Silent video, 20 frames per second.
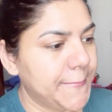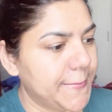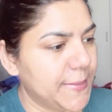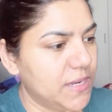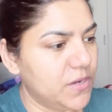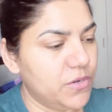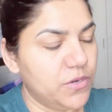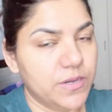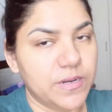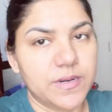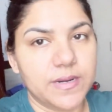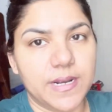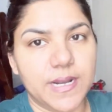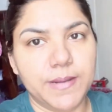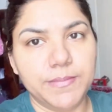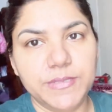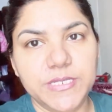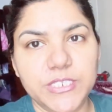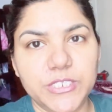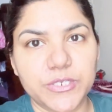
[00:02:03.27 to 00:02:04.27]
और
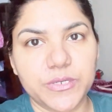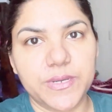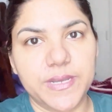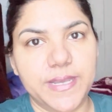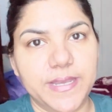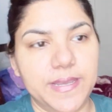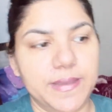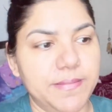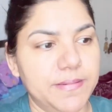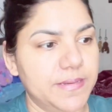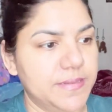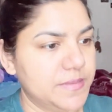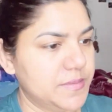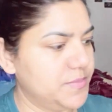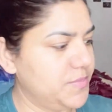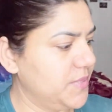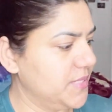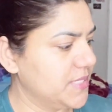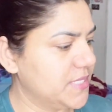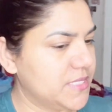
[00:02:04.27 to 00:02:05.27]
अभी जो है
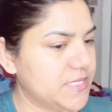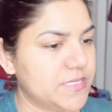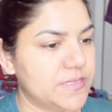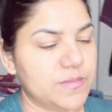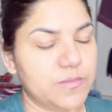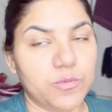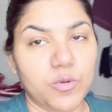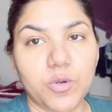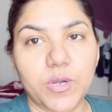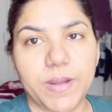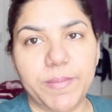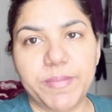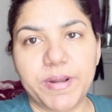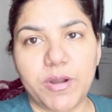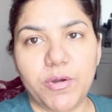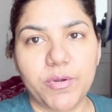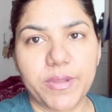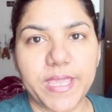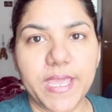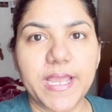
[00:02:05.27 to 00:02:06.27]
बस वो कमरा
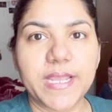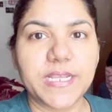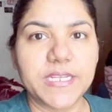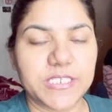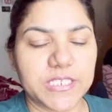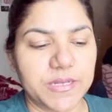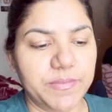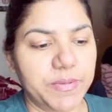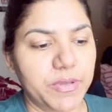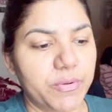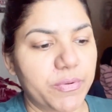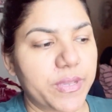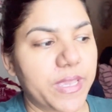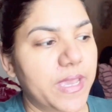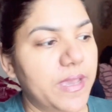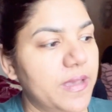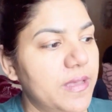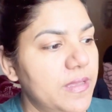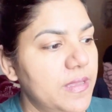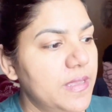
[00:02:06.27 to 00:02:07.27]
हो गया किचन भी हो
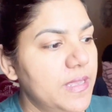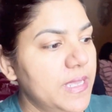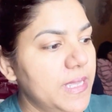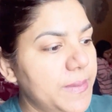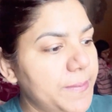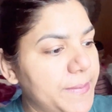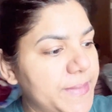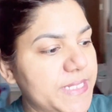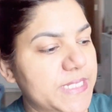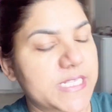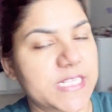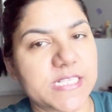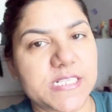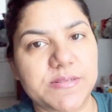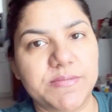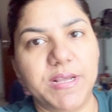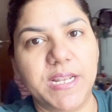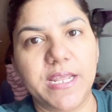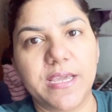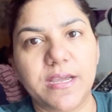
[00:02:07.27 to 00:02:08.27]
गया बस
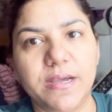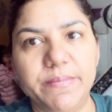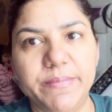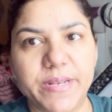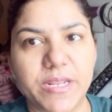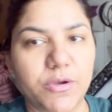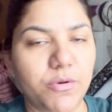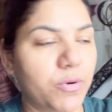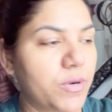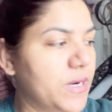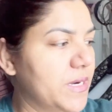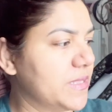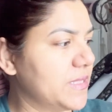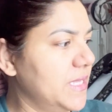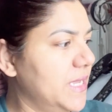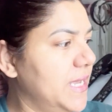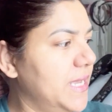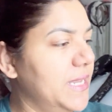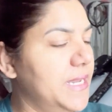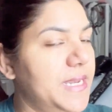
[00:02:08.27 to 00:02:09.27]
इस वाले कमरे को
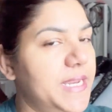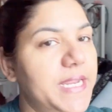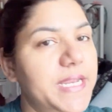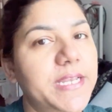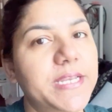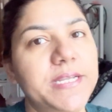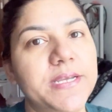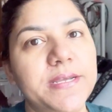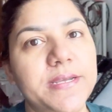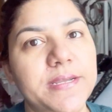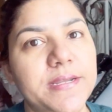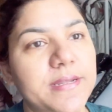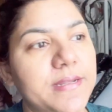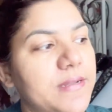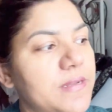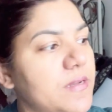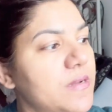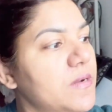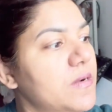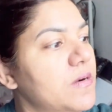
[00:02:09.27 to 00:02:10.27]
करते हैं
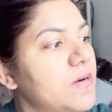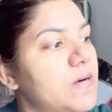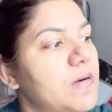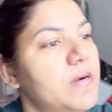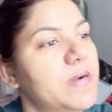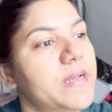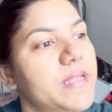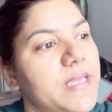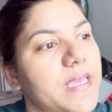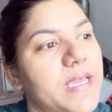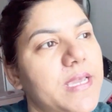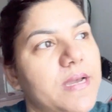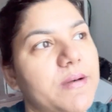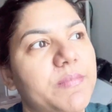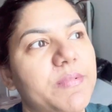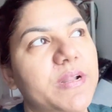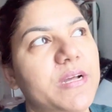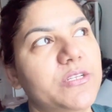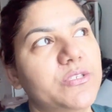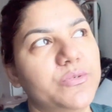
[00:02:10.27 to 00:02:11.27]
नींद और ये
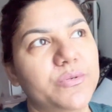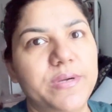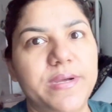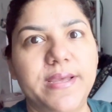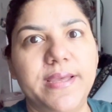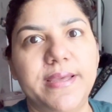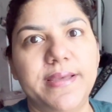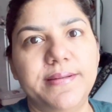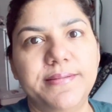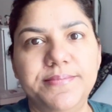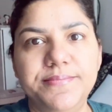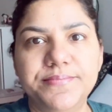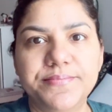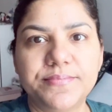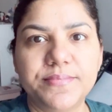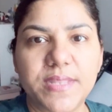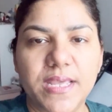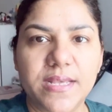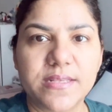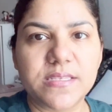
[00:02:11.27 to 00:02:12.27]
कमरा जो है
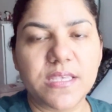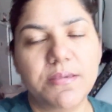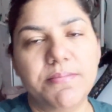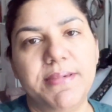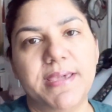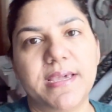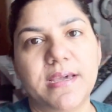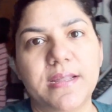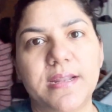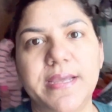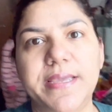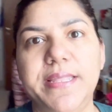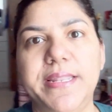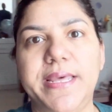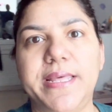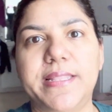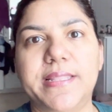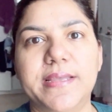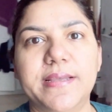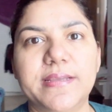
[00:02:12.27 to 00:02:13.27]
ऐसे ही बिखरा ही
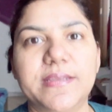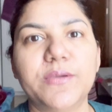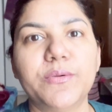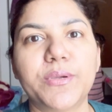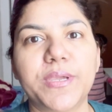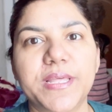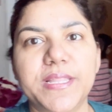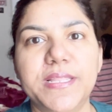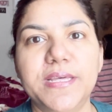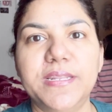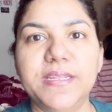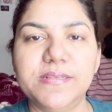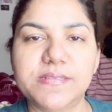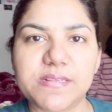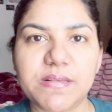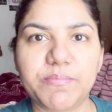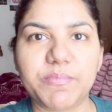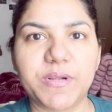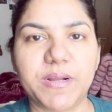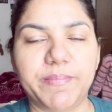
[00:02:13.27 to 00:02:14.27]
रहता है क्योंकि इधर ही
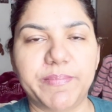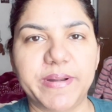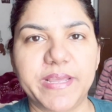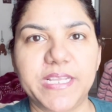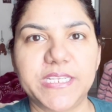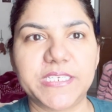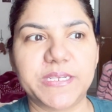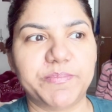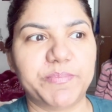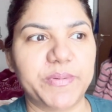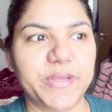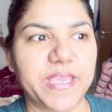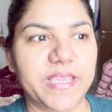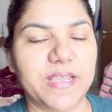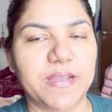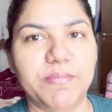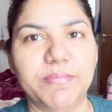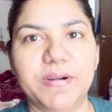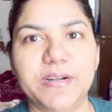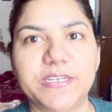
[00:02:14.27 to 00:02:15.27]
सब कपड़े छपड़े
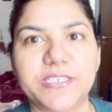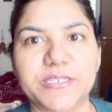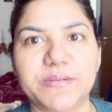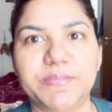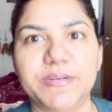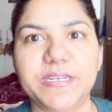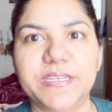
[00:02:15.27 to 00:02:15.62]
कबड़ छबड़